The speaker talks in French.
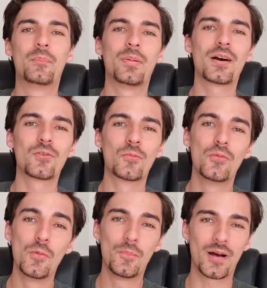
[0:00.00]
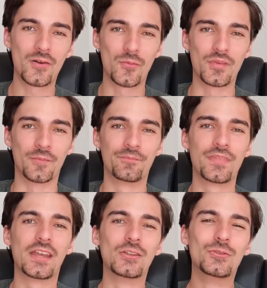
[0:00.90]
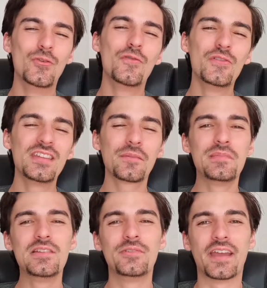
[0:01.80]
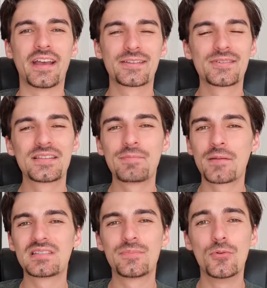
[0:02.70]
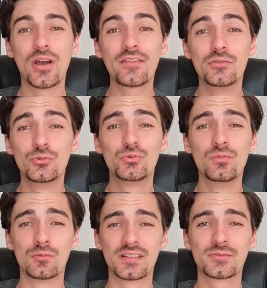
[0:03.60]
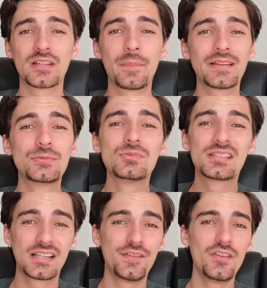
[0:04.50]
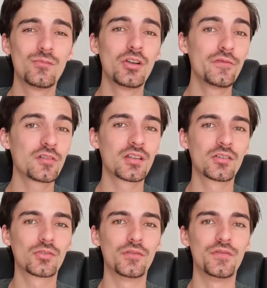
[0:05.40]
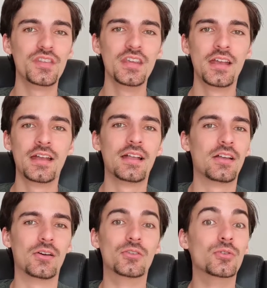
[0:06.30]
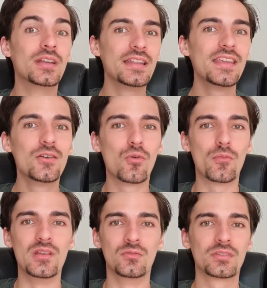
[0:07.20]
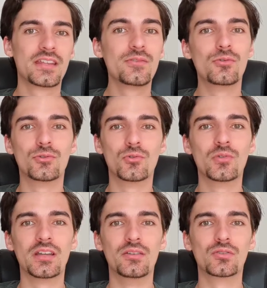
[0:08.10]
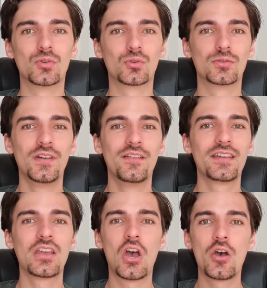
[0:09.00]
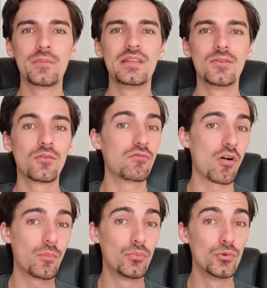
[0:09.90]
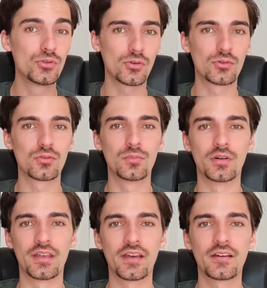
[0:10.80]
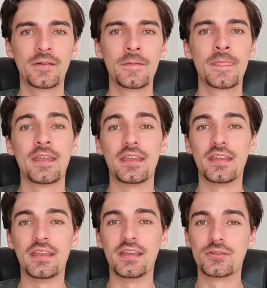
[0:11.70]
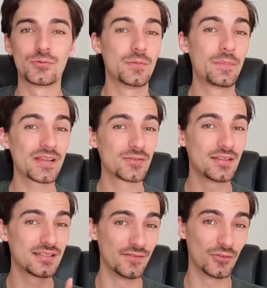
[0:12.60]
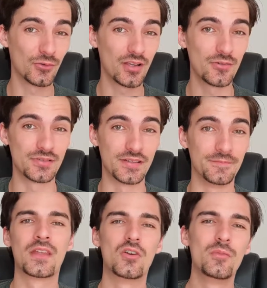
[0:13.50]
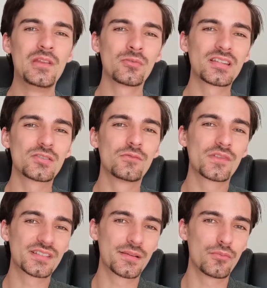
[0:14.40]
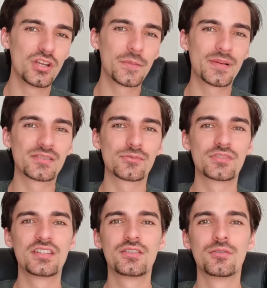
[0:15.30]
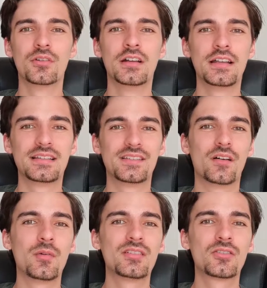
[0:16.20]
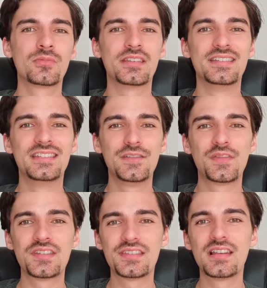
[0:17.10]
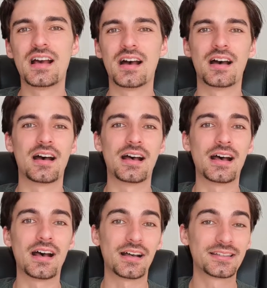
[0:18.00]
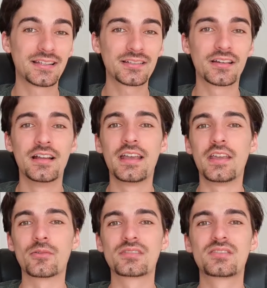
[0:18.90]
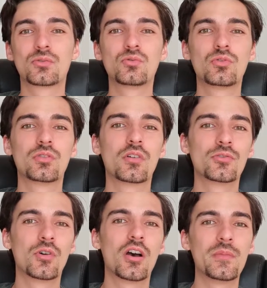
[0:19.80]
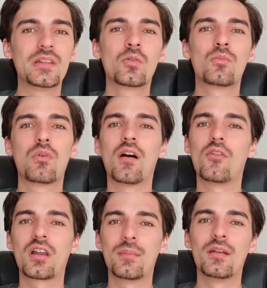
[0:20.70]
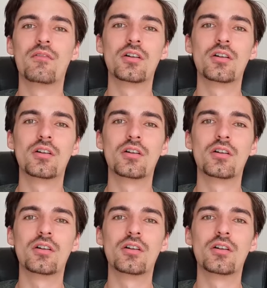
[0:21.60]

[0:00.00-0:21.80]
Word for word: parlons peu, parlons bien devenir millionnaire. Est-ce que c'est pas un petit peu le rêve de tout le monde Est-ce qu'on n'a pas tous rêvé au moins une fois dans notre vie euh, de gagner à l'euro million, de gagner au loto et de se retrouver avec un million voire plus sur notre compte bancaire Et je suis persuadé que c'est votre cas aussi. Le million c'est souvent symbolique parce qu'on se dit que c'est vraiment une somme qui est difficile à, atteindre et on se dit surtout que quand on aura un million on pourra avoir la belle